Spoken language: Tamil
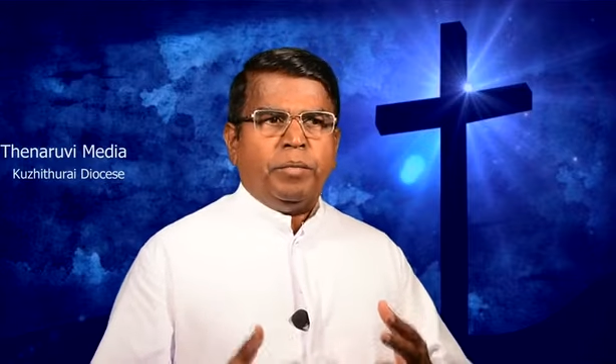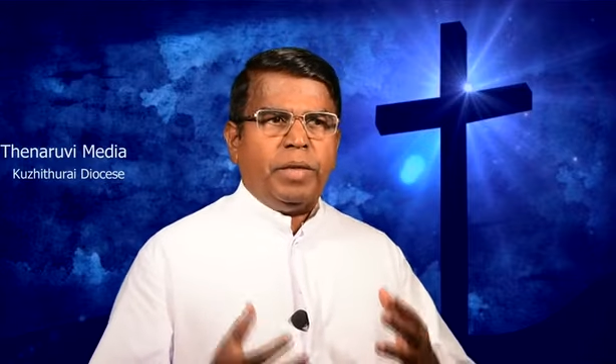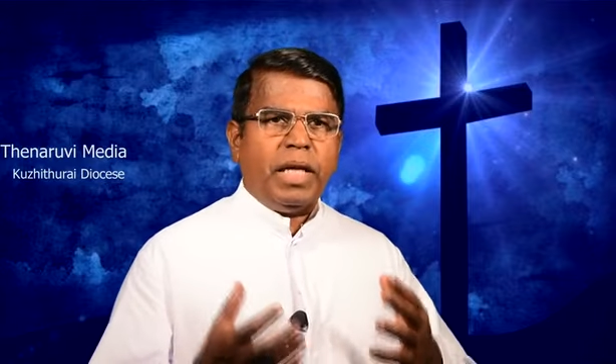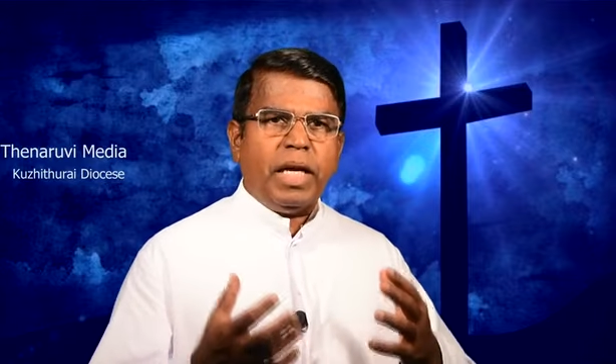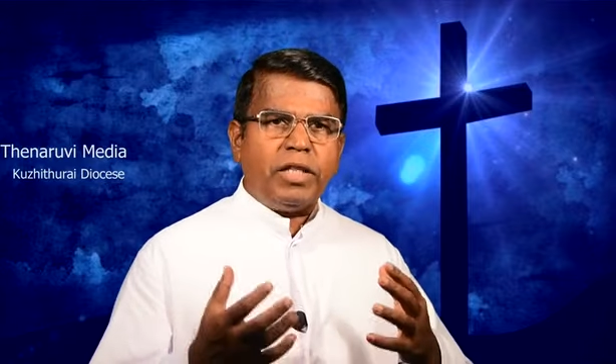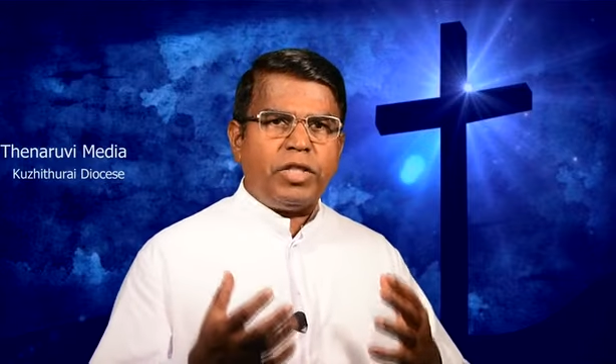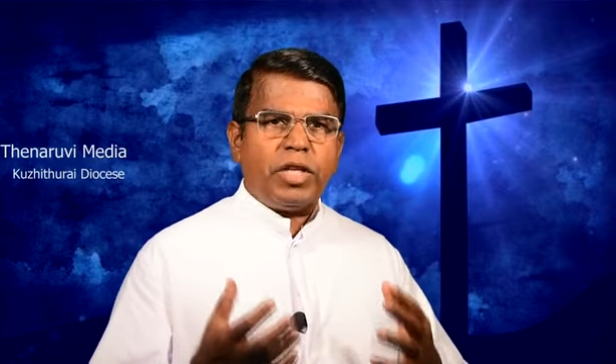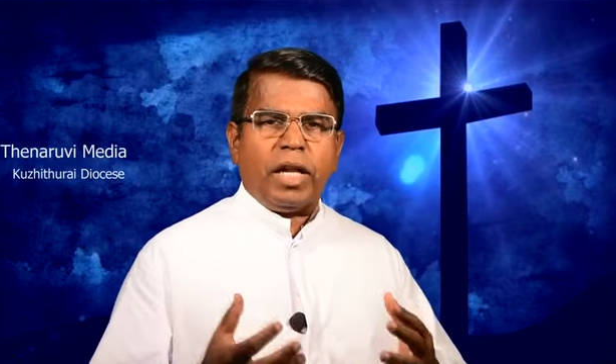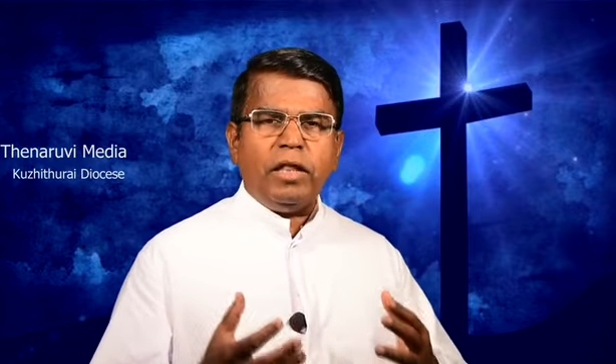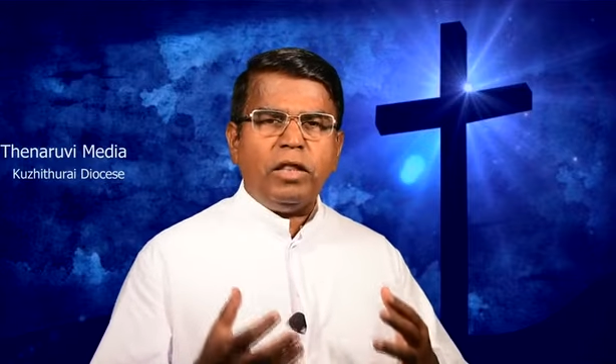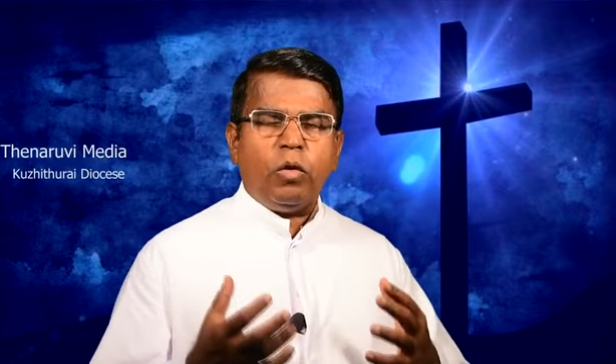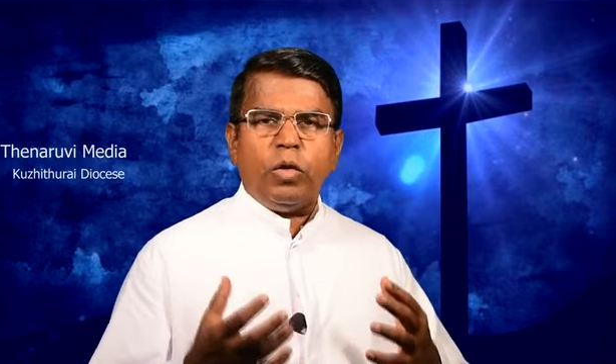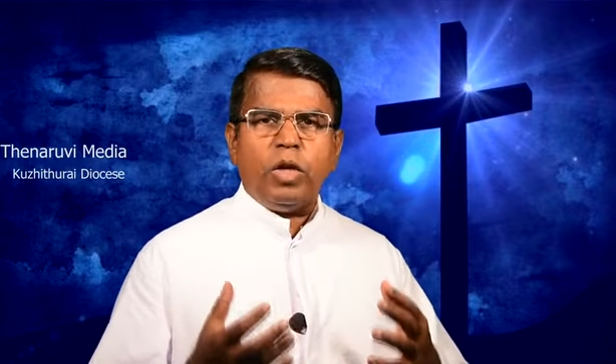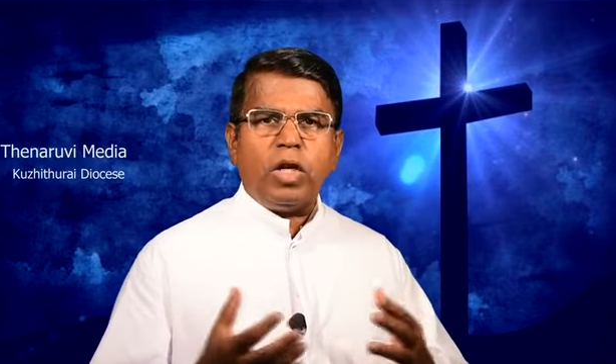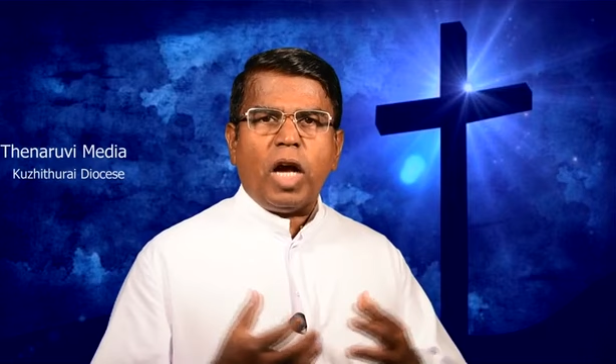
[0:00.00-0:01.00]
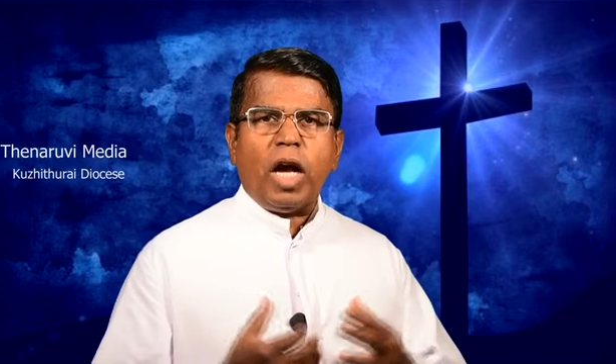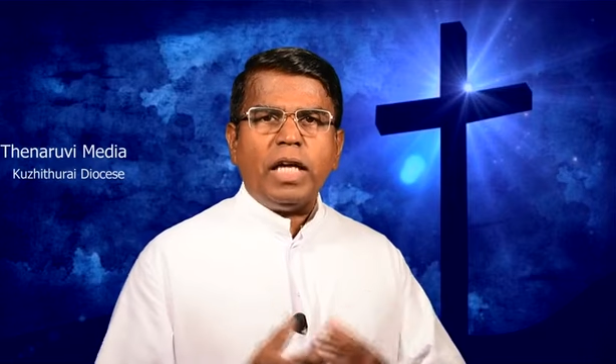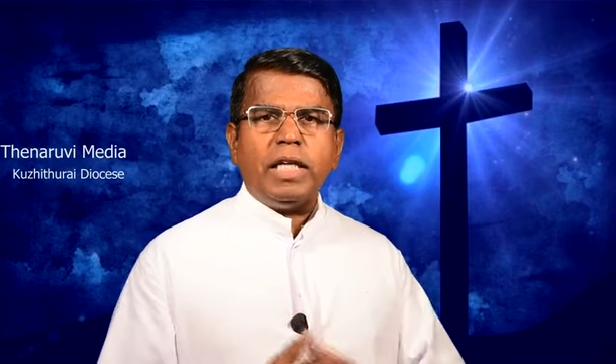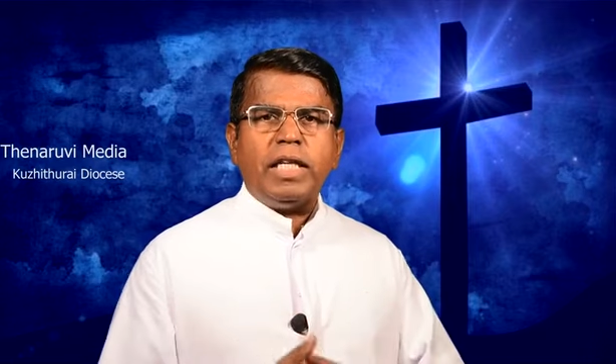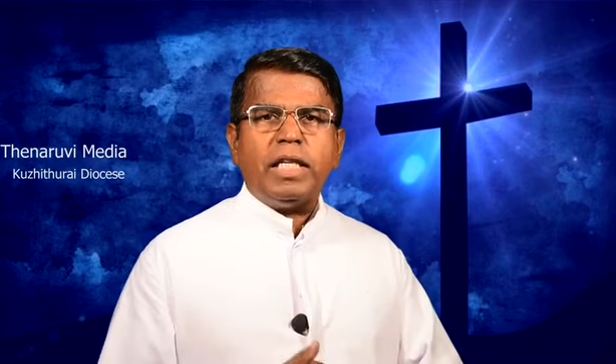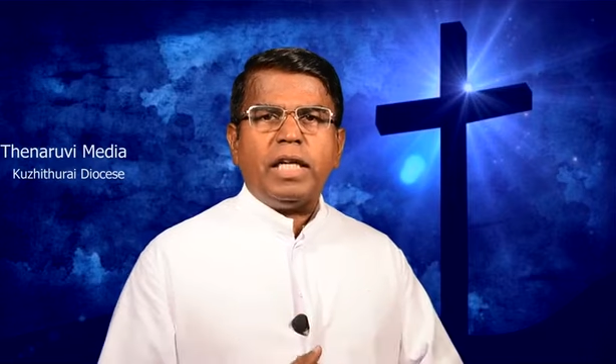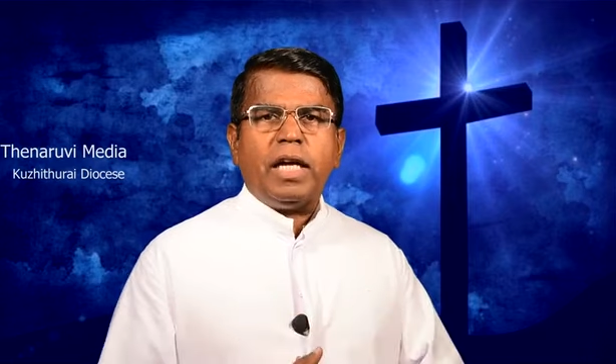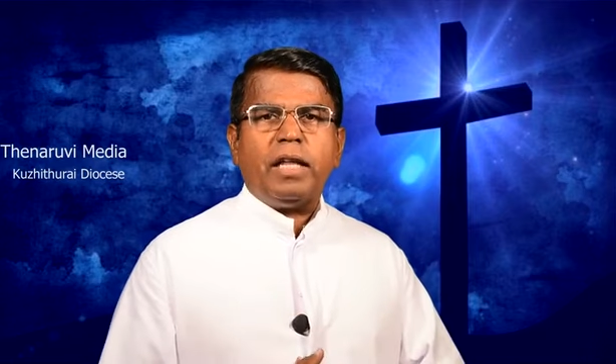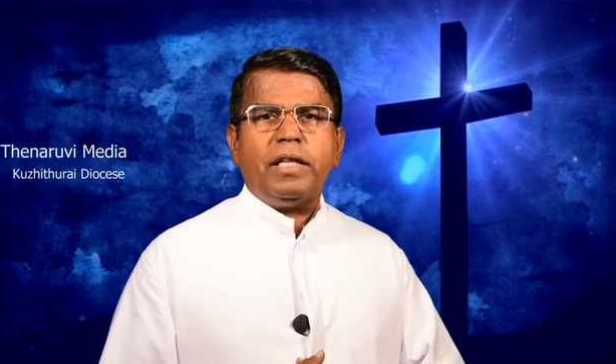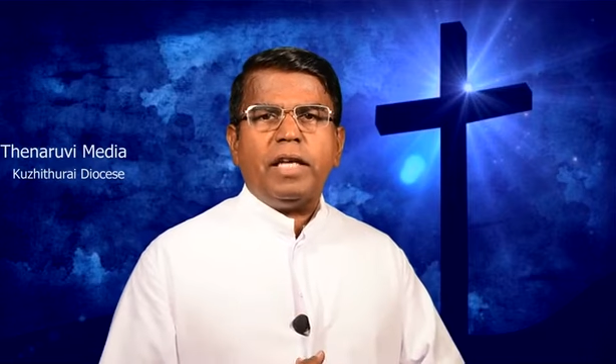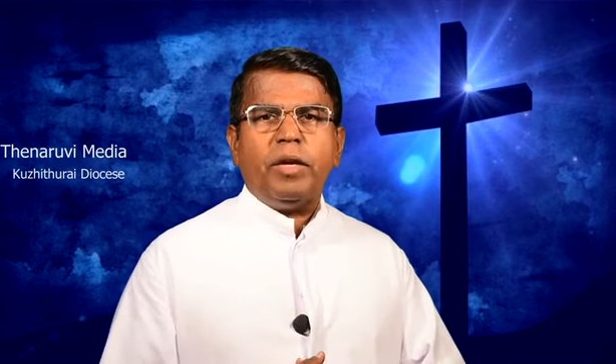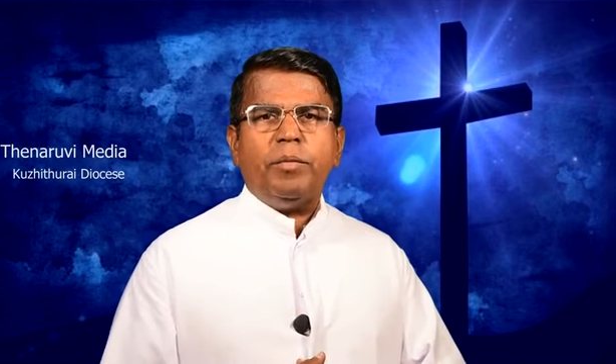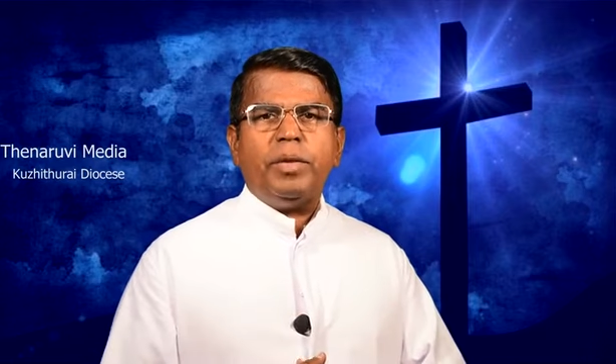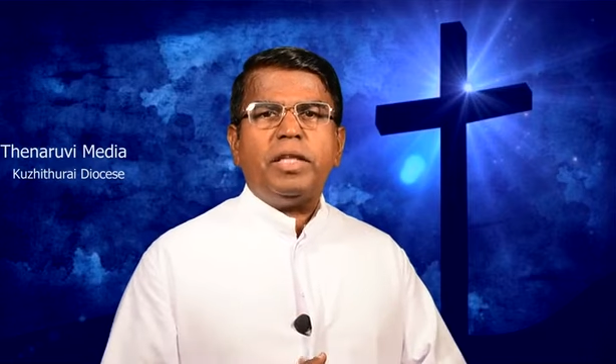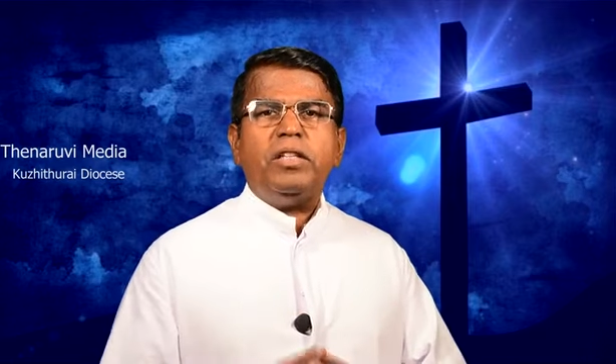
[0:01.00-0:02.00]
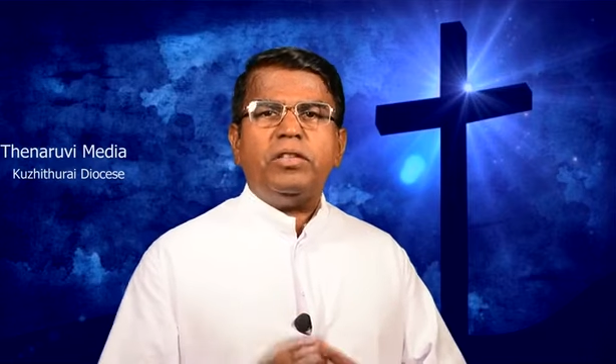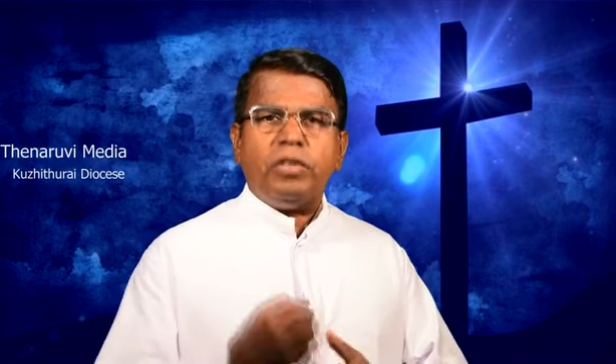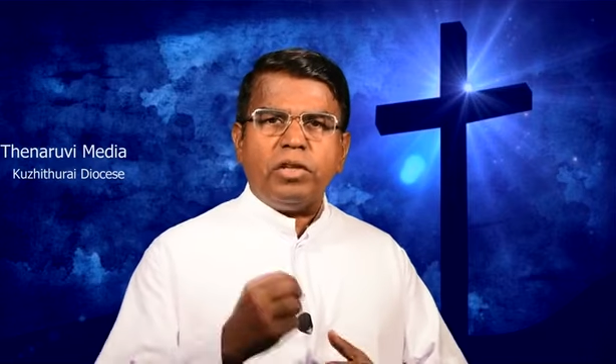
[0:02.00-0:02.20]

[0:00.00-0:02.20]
மிகச்சிறந்த ஒன்றாக இருக்கிறது என்பதை